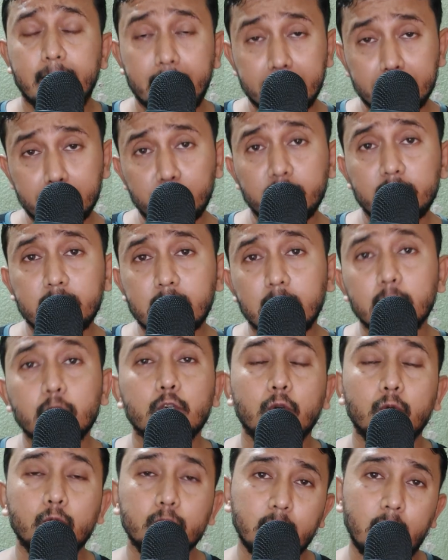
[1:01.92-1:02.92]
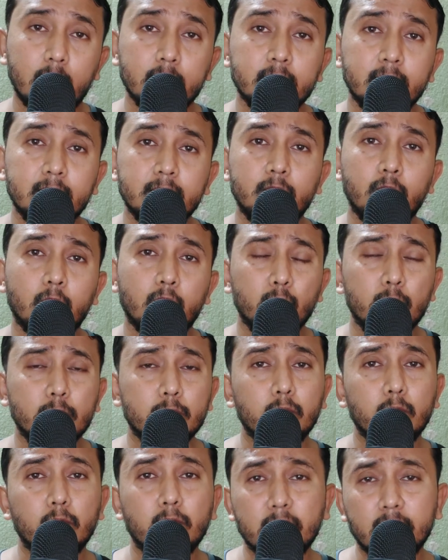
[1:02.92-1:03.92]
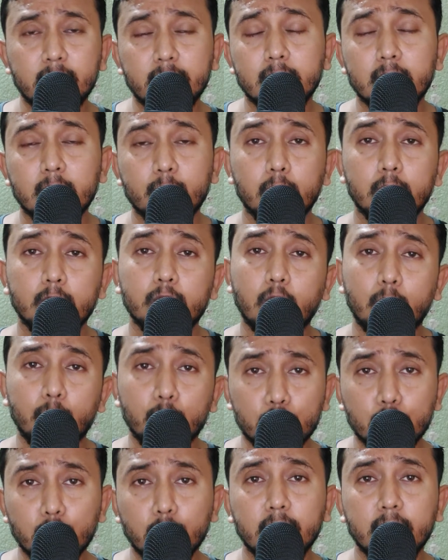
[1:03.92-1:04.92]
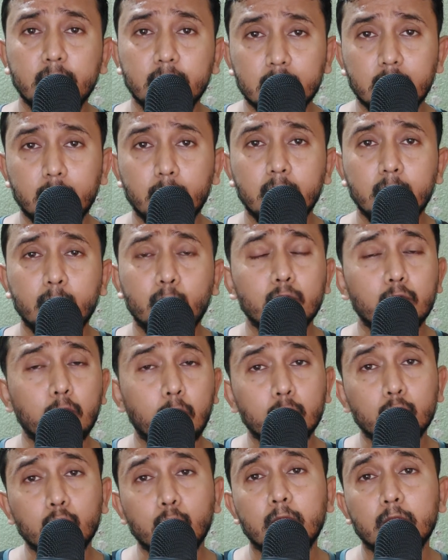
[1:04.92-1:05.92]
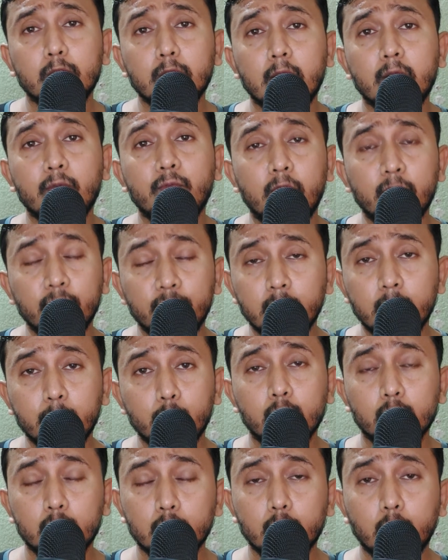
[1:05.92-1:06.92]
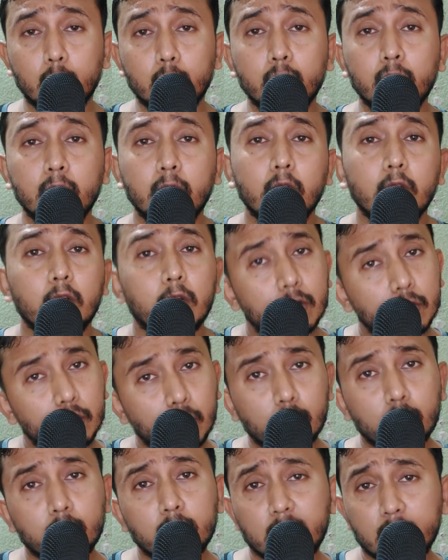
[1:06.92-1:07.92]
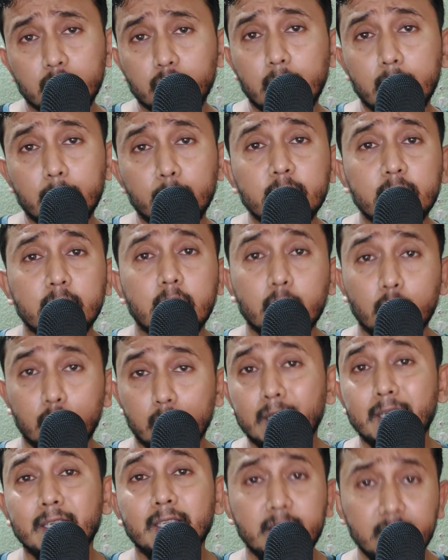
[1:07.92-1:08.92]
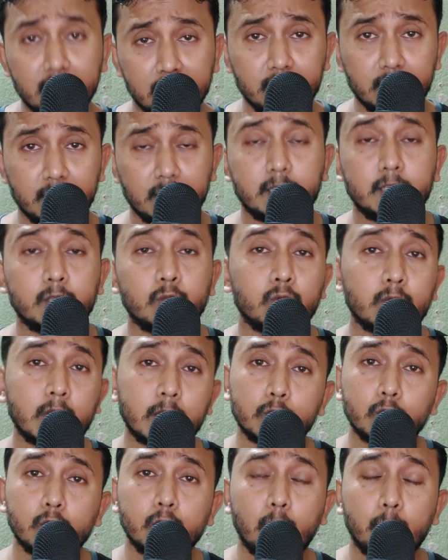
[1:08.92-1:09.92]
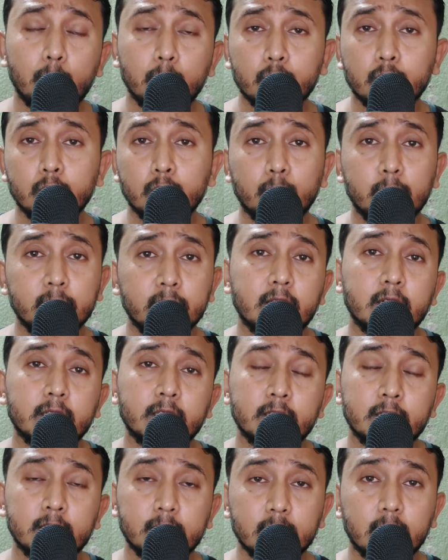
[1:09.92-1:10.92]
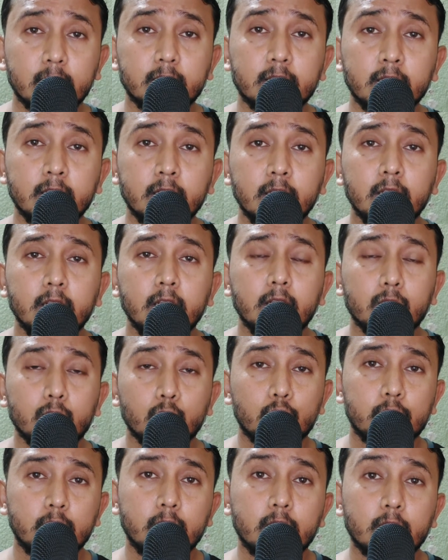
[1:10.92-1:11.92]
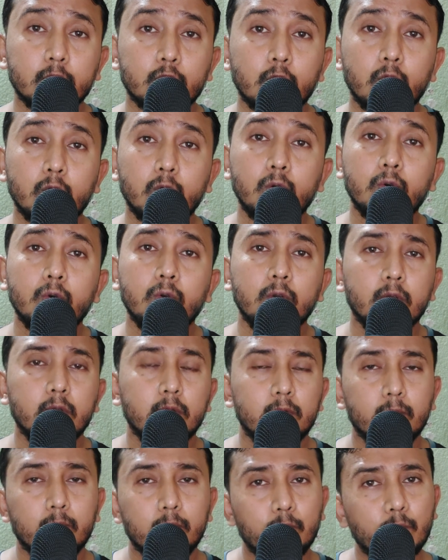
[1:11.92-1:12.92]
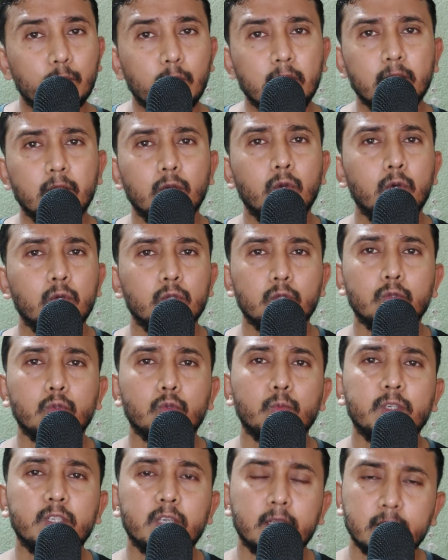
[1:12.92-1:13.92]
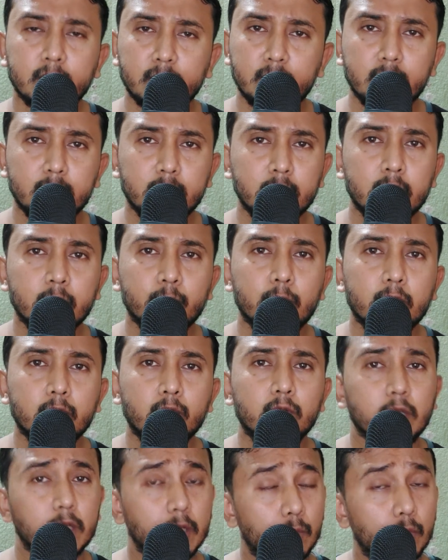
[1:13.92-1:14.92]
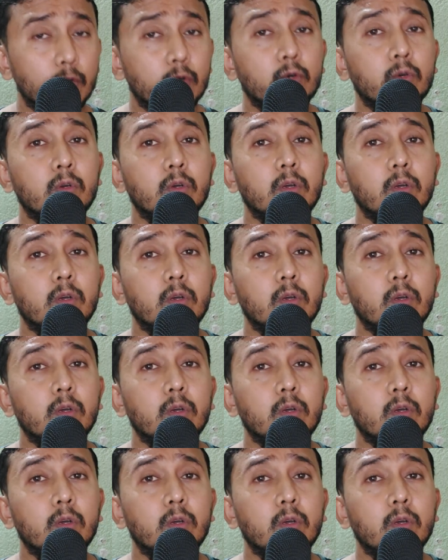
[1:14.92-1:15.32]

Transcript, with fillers: অ্যাডমিট কার্ড সহ যা যা ডকুমেন্টসগুলো নিয়ে যেতে বলেছো অবশ্যই নিয়ে যাবে এবং ধরো তোমরা যারা ফর্ম ফিল আপ করেছো যখন তখনই কিন্তু অ্যাডমিট কার্ড অলরেডি দিয়ে দিয়েছে তো তার জন্য অবশ্যই তোমাদের কাছে সেটা আছে তো সেটা সহ বাড়ির লোকজন তুমি সাথে নিয়ে যেতে পারো এবং